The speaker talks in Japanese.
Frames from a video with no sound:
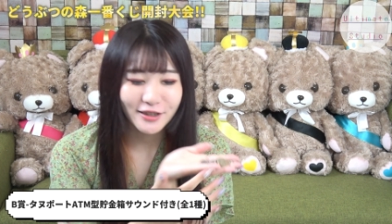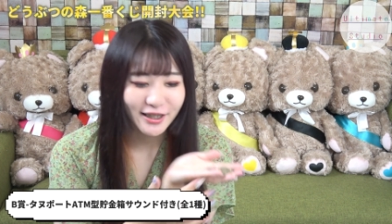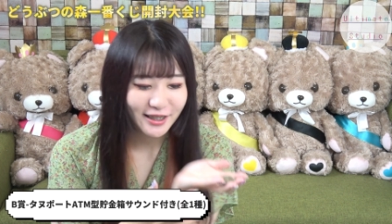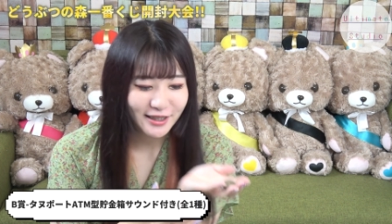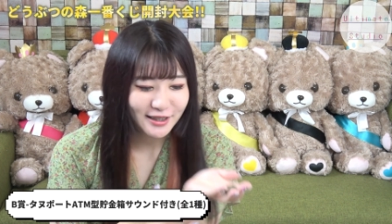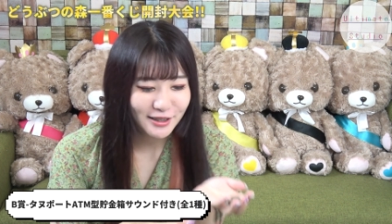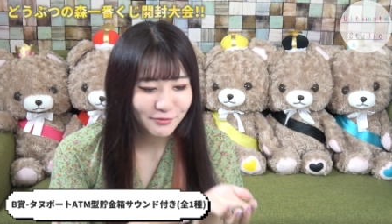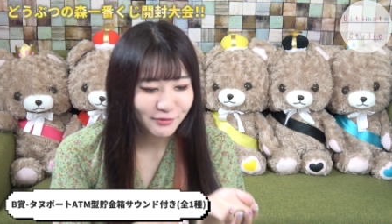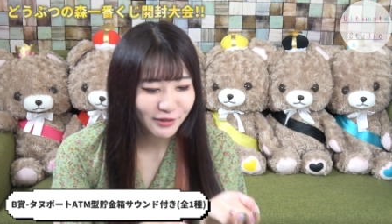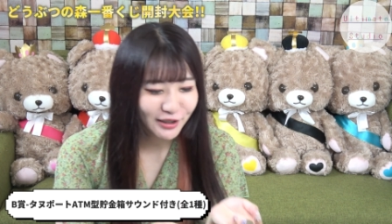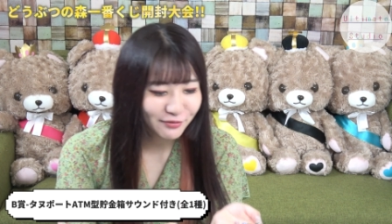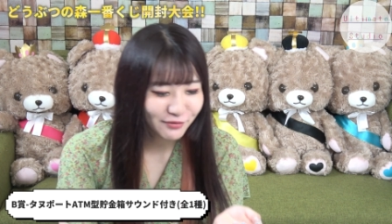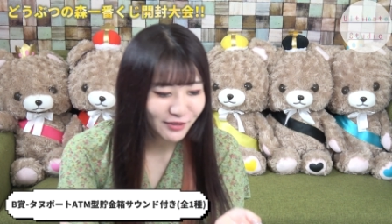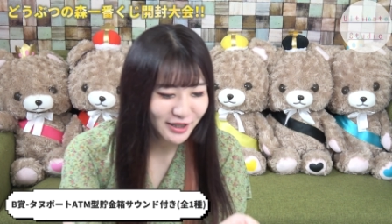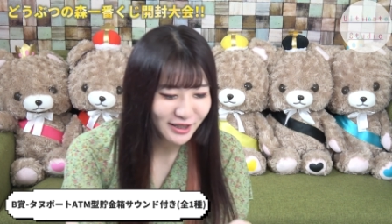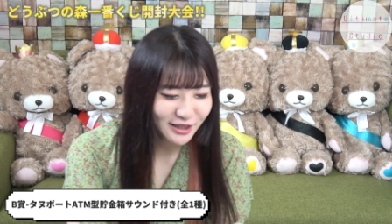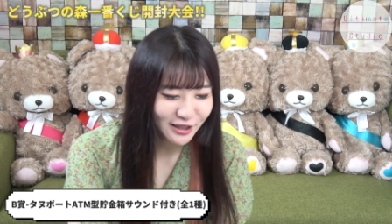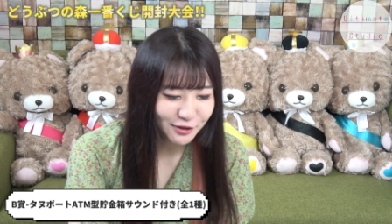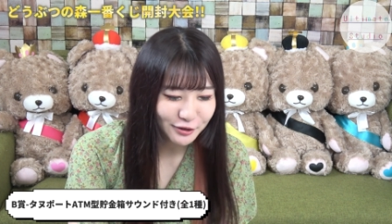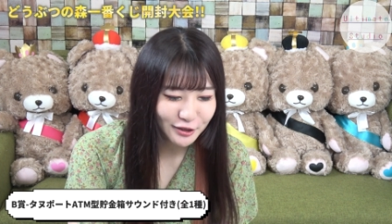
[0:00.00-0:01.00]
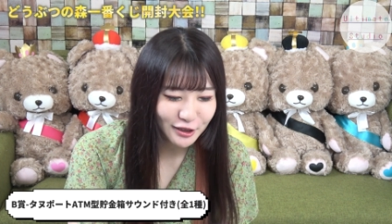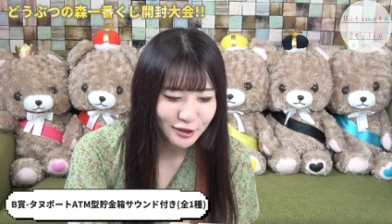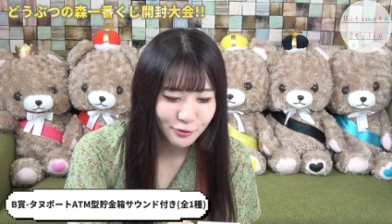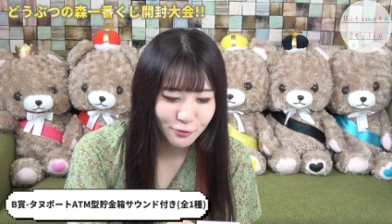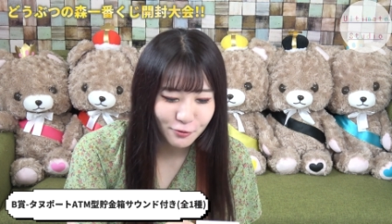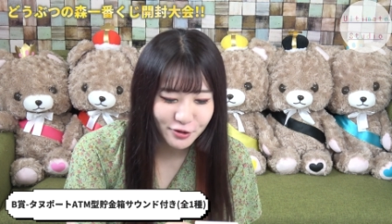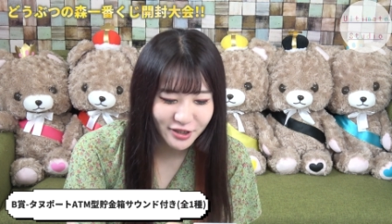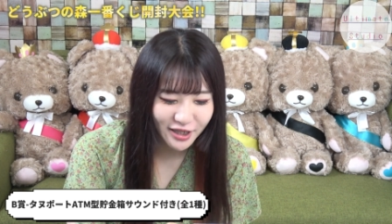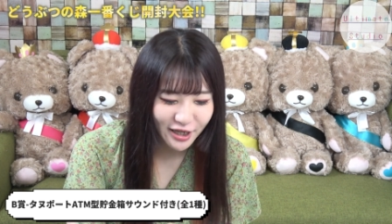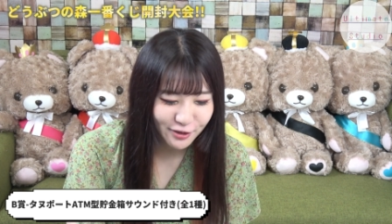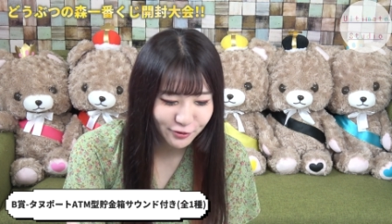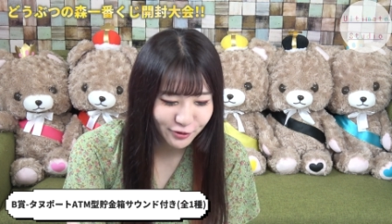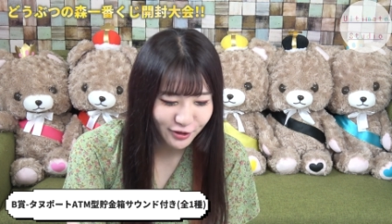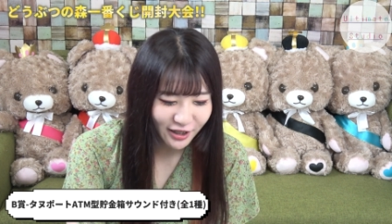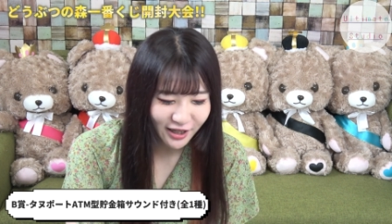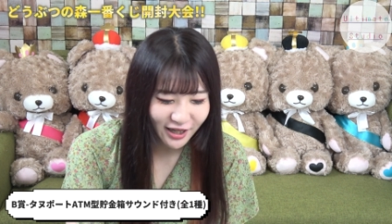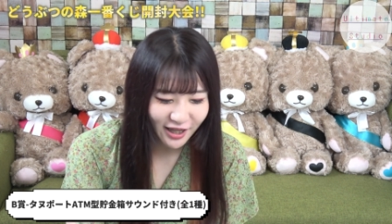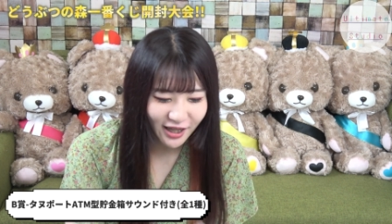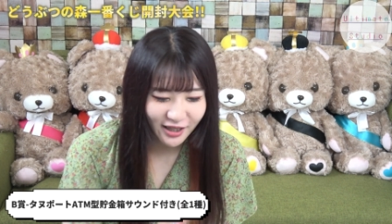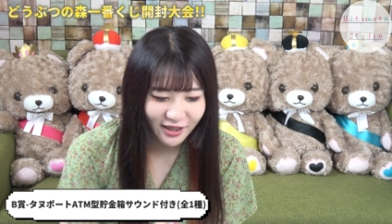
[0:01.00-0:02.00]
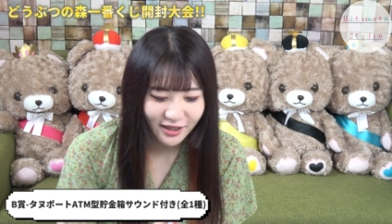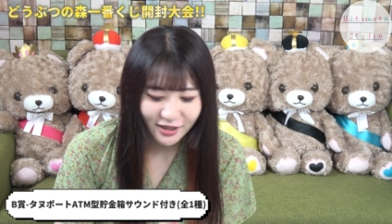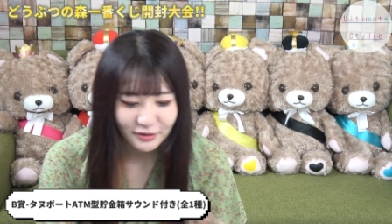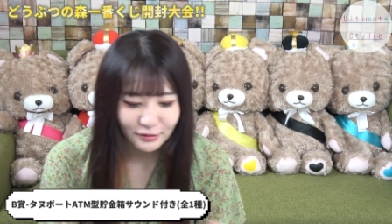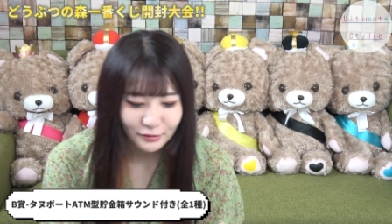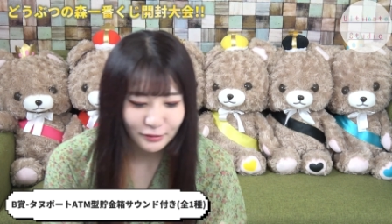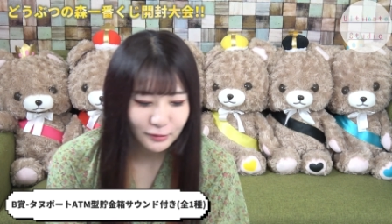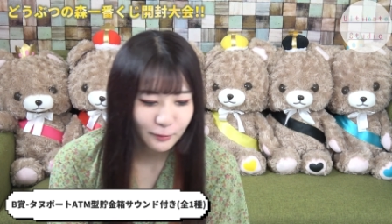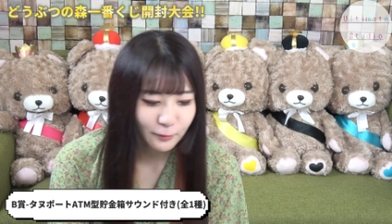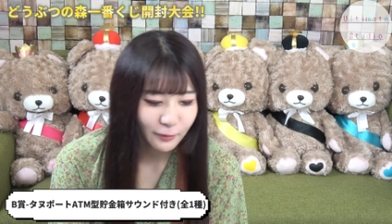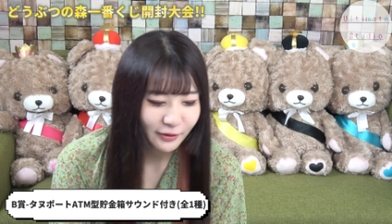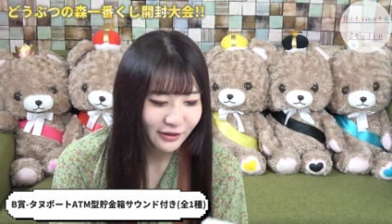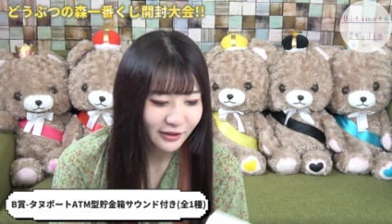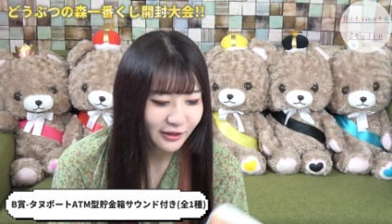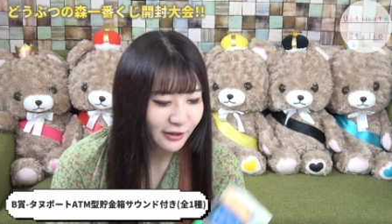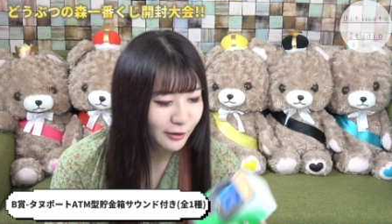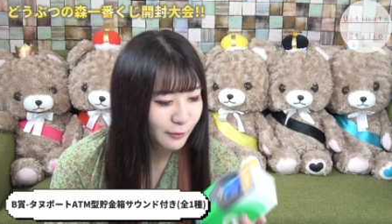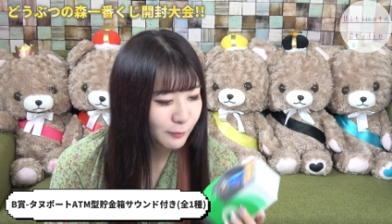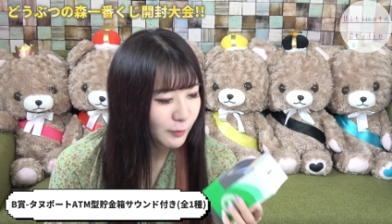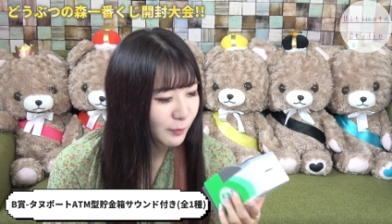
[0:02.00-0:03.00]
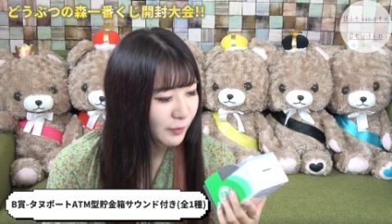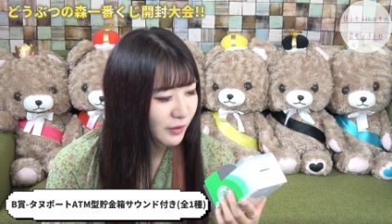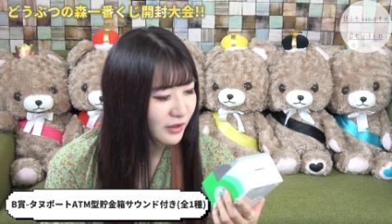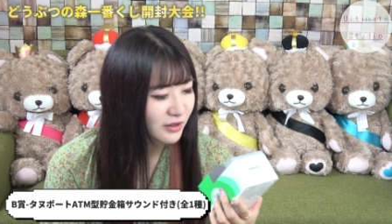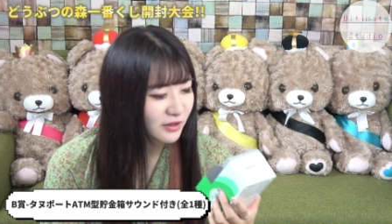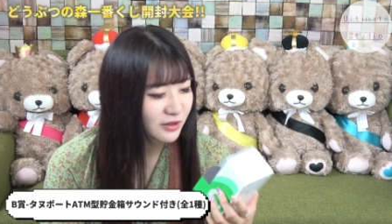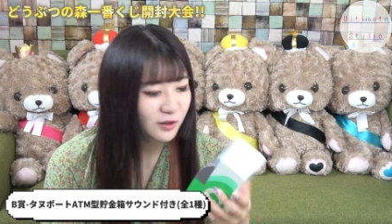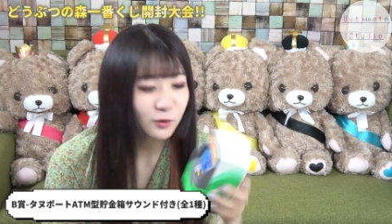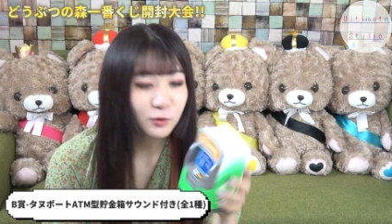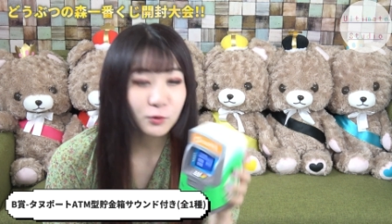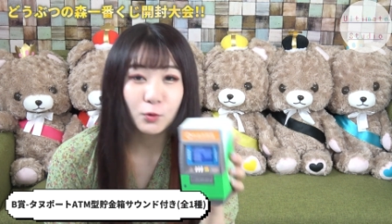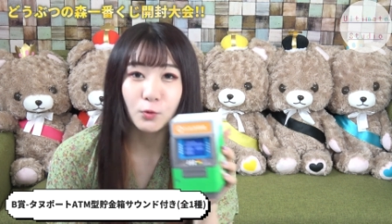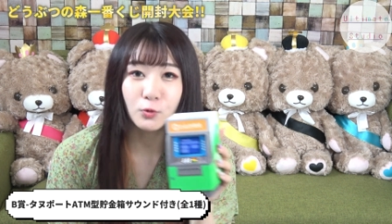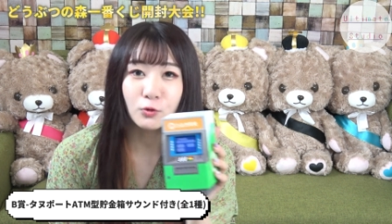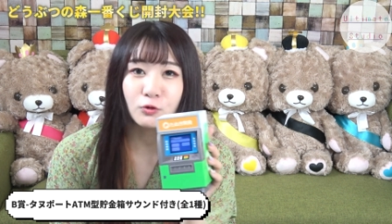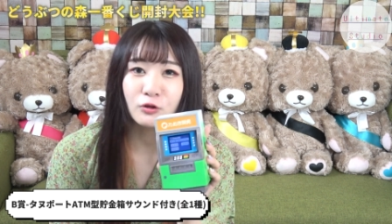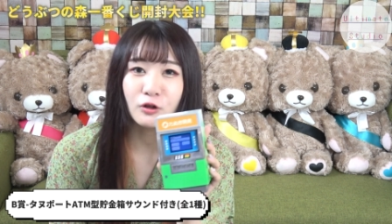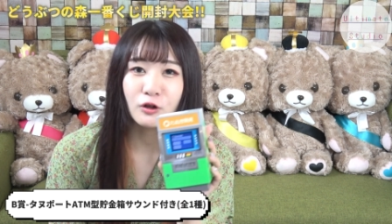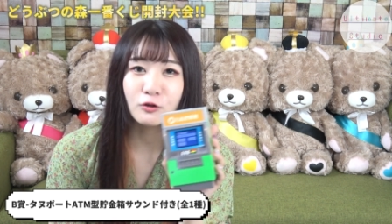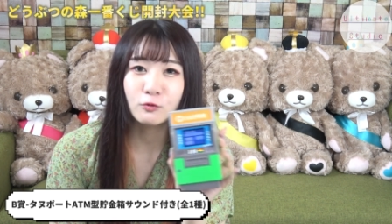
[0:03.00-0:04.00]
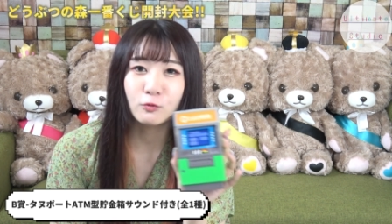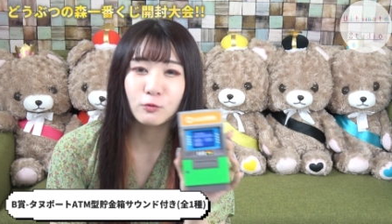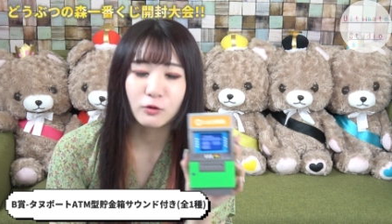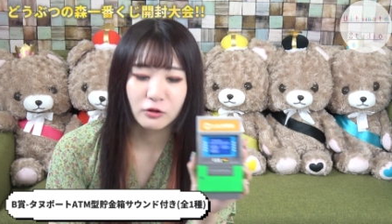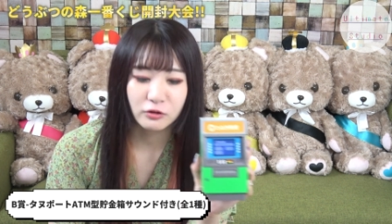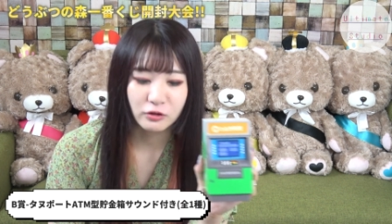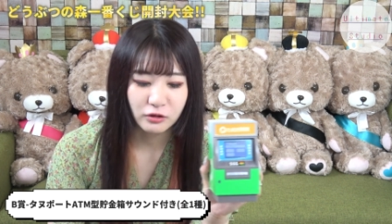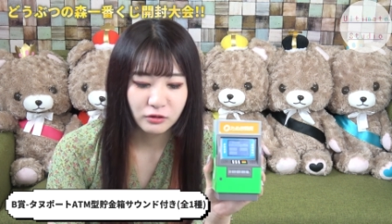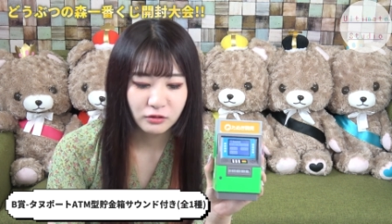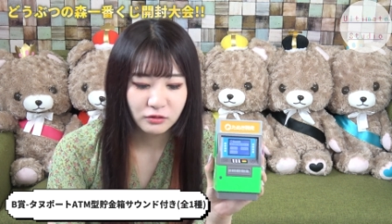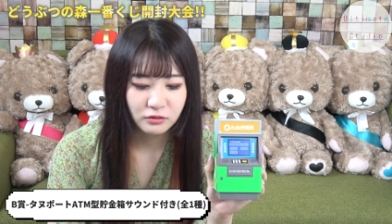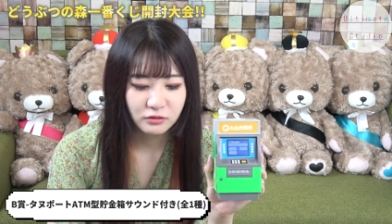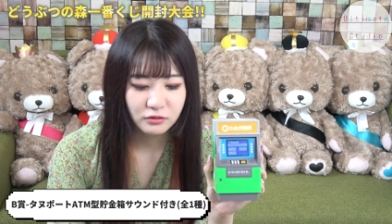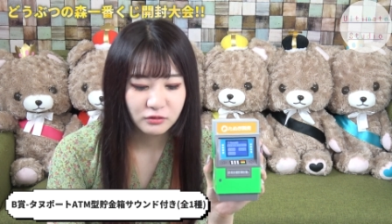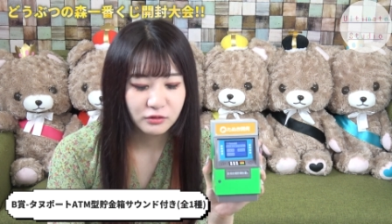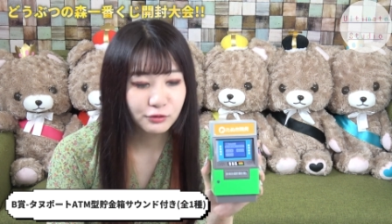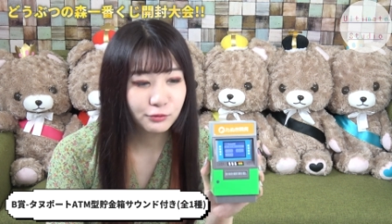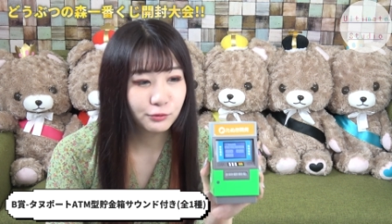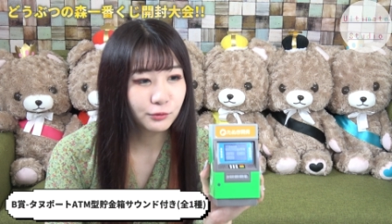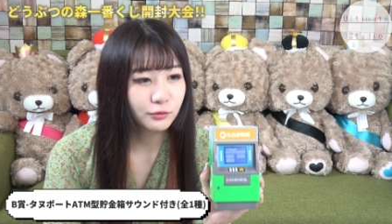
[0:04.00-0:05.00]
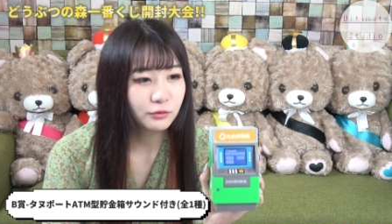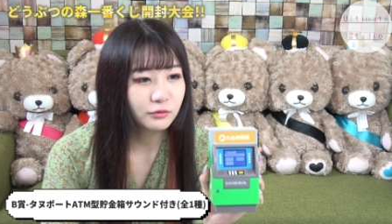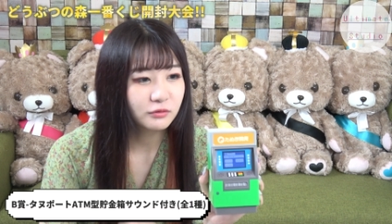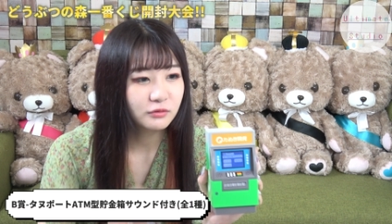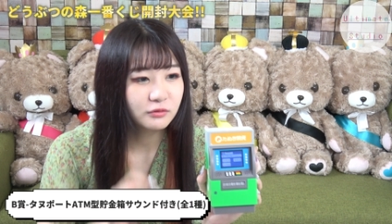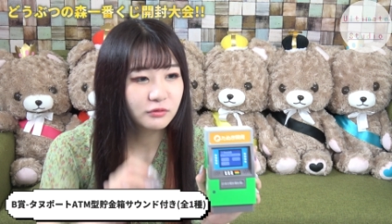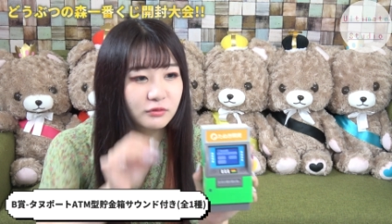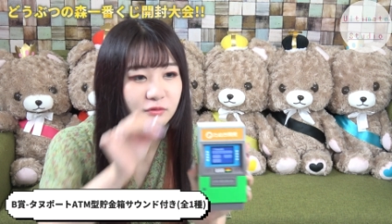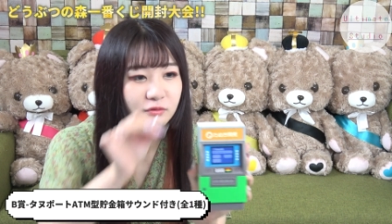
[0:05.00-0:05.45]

円集まりました私のお財布からそれでは入れてみますちゃんと音鳴るのかないくよ